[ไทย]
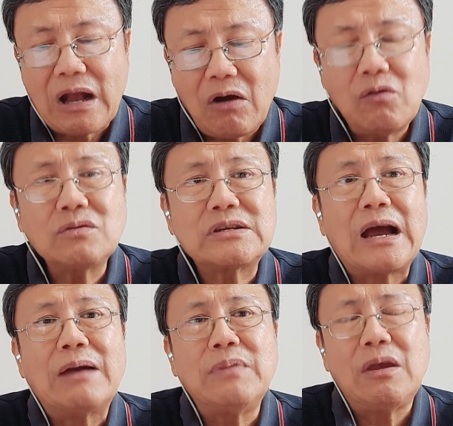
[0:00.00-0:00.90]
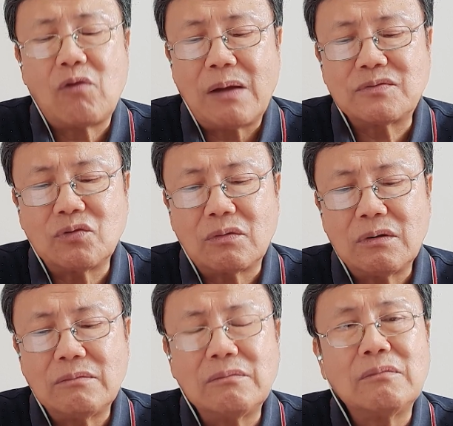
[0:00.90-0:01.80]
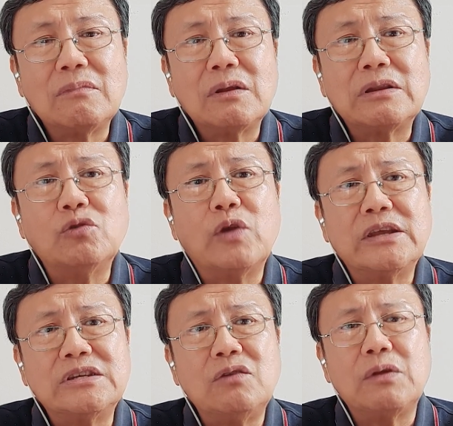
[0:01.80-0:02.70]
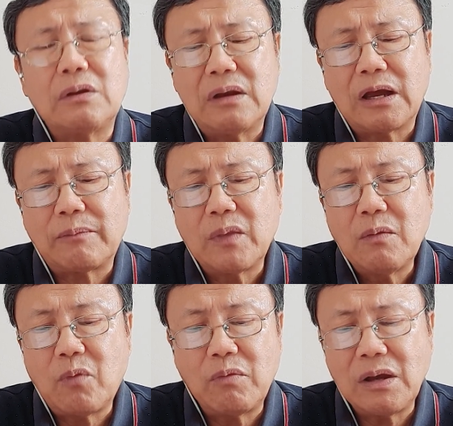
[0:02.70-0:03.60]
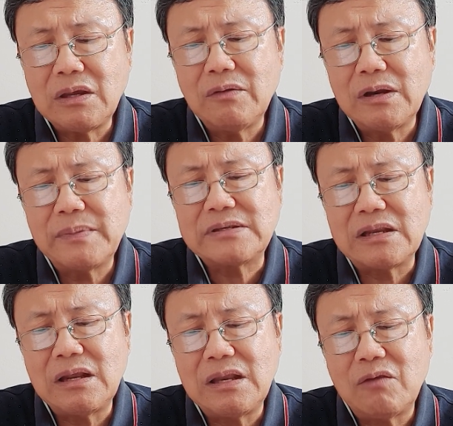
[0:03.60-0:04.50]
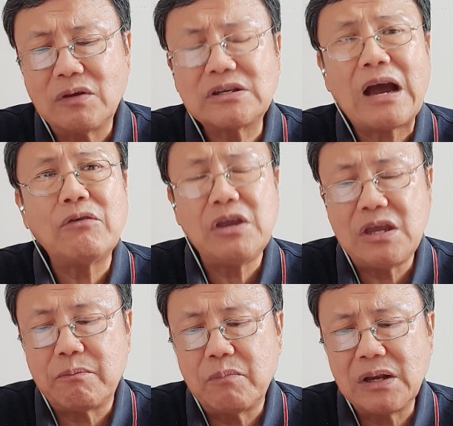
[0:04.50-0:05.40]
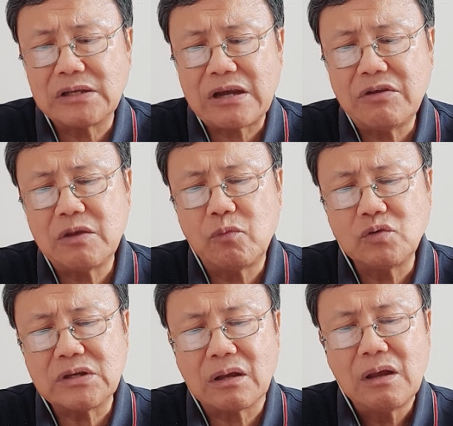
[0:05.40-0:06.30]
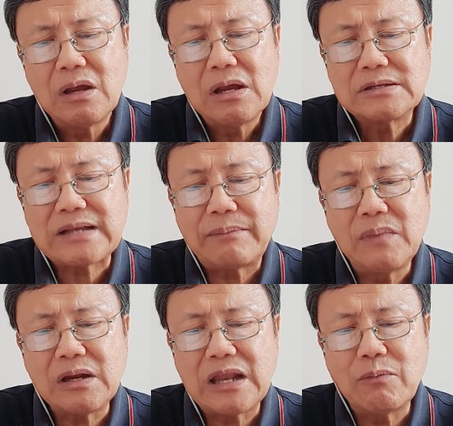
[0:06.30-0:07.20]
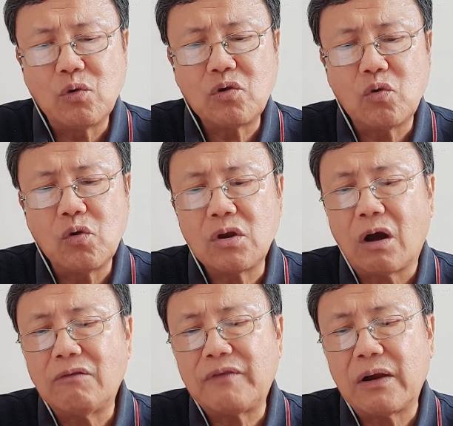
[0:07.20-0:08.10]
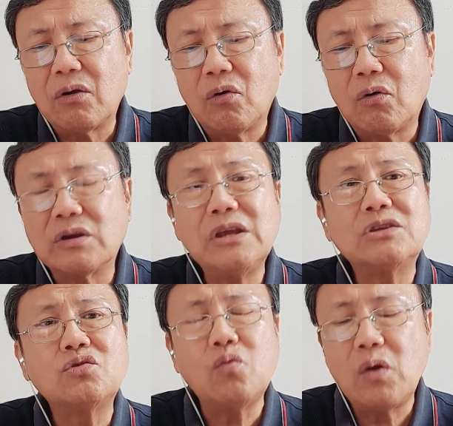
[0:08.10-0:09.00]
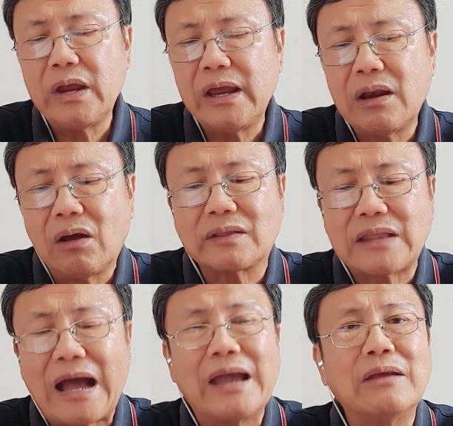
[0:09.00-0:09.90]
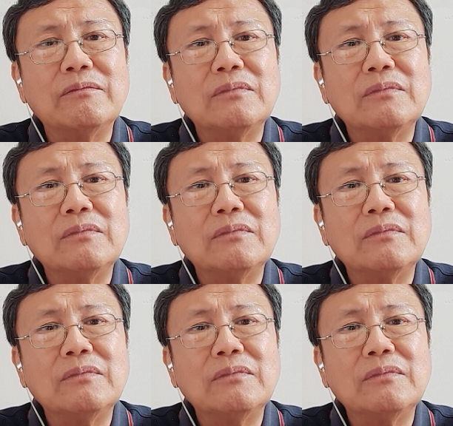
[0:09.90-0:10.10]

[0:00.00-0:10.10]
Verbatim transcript: เขาจะมีความสุขอยู่ในชีวิตนะผมก็คิดว่ามันเป็นสิ่งที่ดีว่าชาวอียิปต์เหมือนกับชาวอียิปต์รู้สึกสำนึกในบุญคุณของฟาโรที่ช่วยให้รอดตาย